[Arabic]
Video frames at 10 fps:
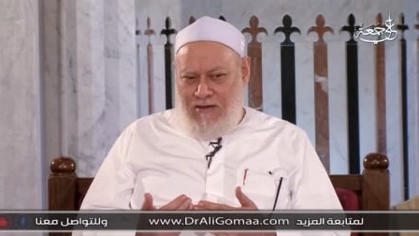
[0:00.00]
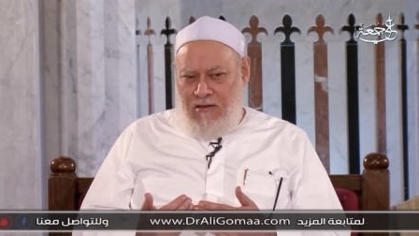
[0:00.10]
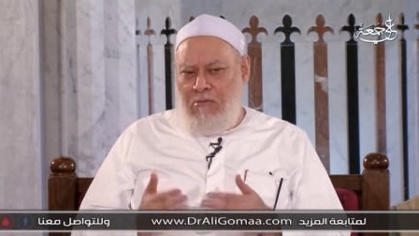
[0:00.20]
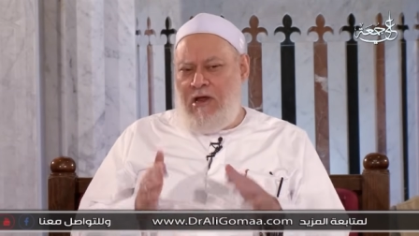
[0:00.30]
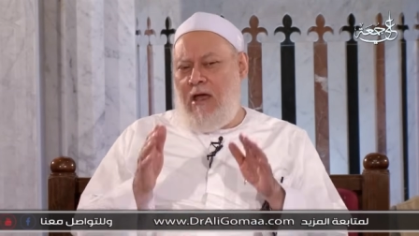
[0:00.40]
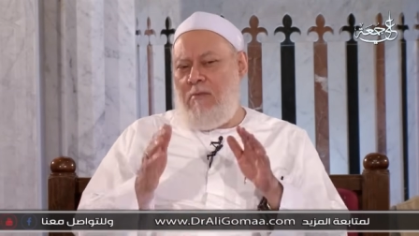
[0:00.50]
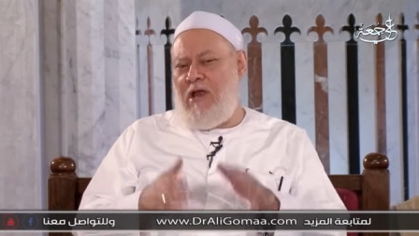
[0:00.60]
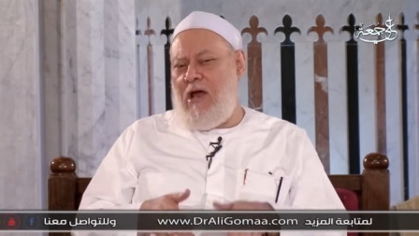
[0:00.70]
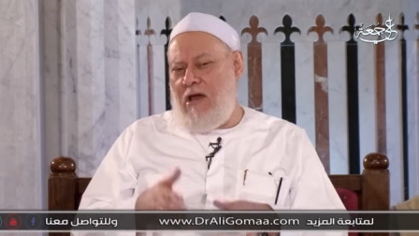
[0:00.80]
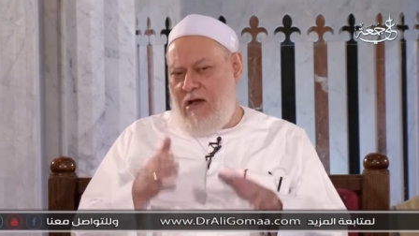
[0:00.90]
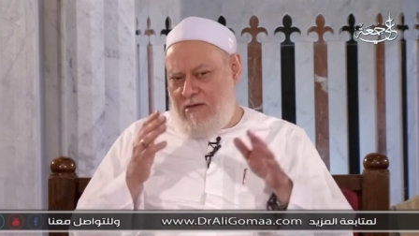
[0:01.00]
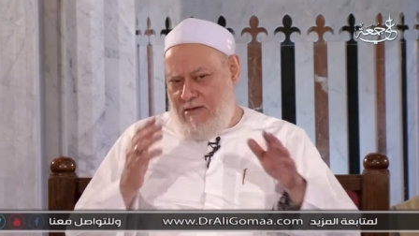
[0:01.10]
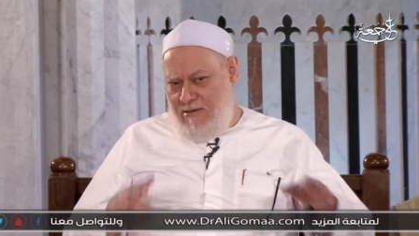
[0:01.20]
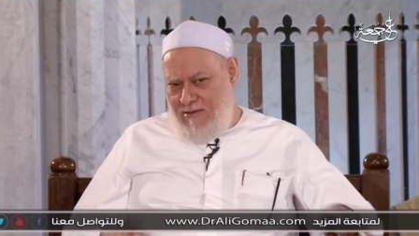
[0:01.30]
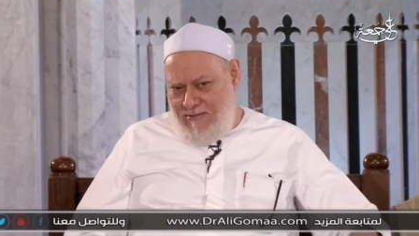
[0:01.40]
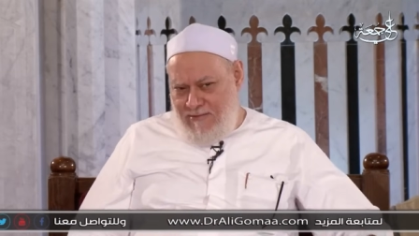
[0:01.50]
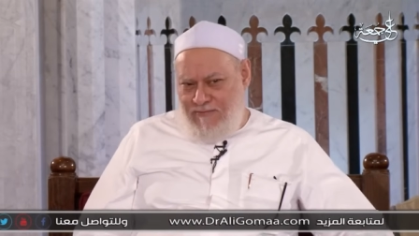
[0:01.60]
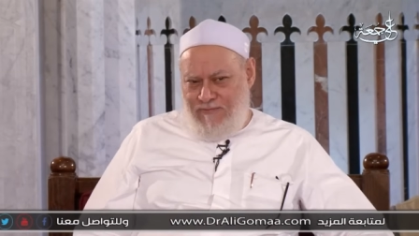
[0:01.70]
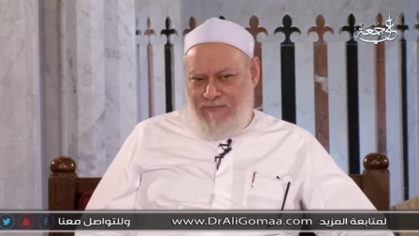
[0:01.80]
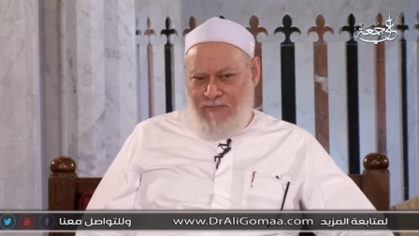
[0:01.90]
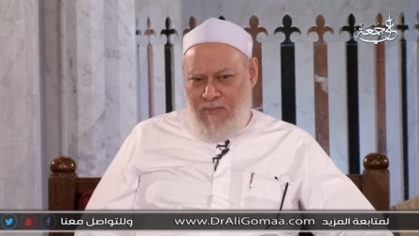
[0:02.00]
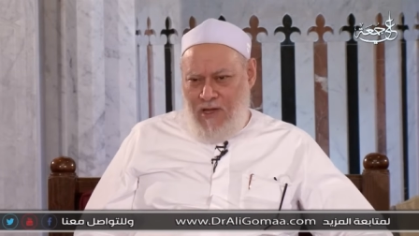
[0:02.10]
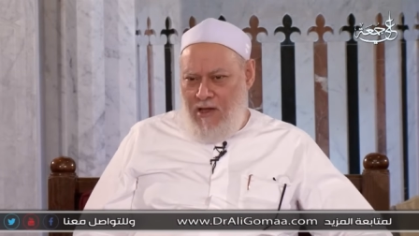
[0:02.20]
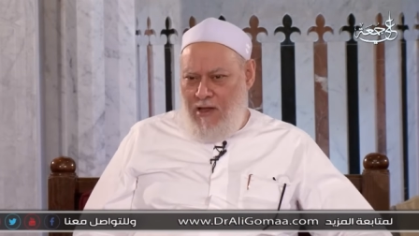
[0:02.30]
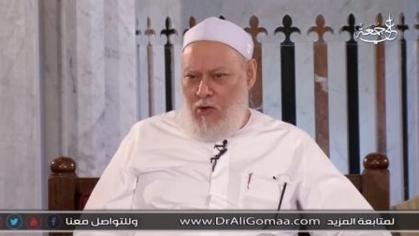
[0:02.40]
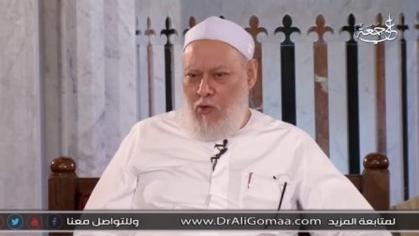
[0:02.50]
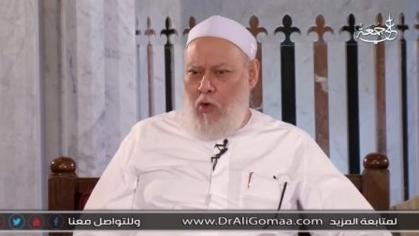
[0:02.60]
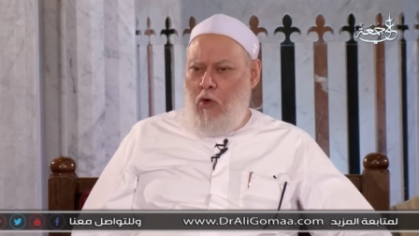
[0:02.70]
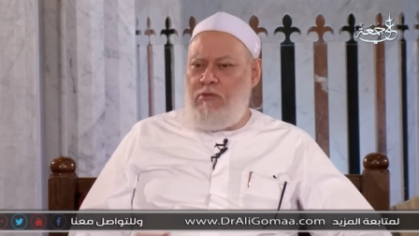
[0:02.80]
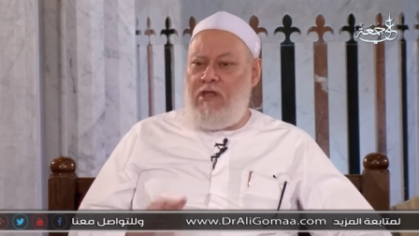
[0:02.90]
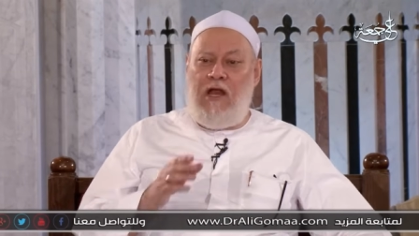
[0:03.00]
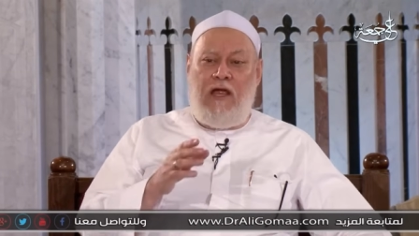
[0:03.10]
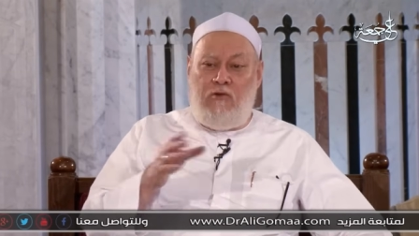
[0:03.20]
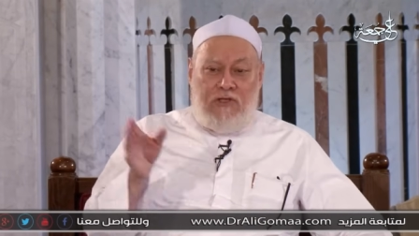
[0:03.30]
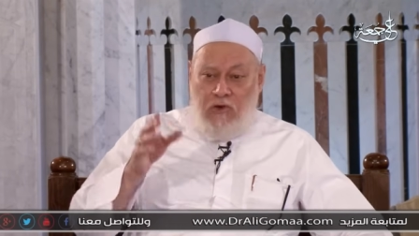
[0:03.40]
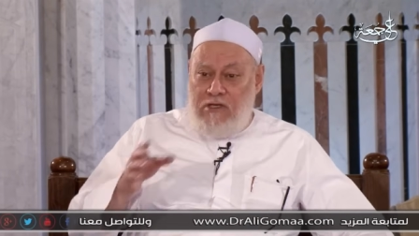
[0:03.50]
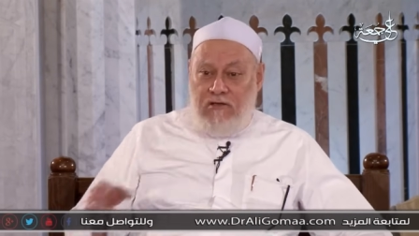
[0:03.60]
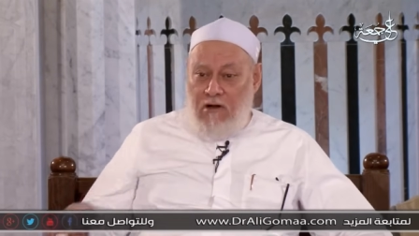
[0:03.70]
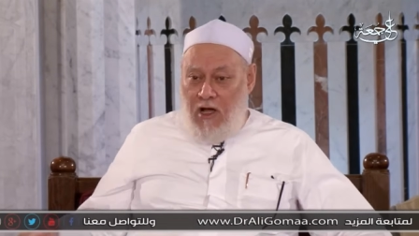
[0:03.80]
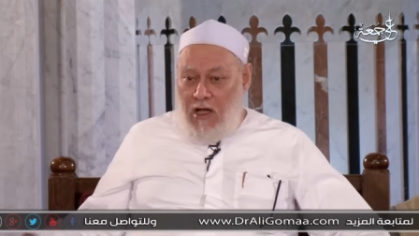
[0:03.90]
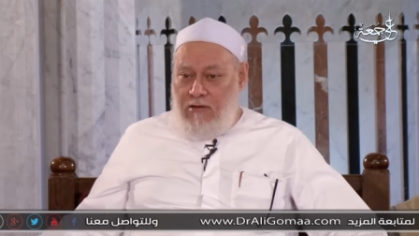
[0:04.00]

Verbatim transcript: طب انا هبني على الاكثر قوم تلاقي الوسواس راح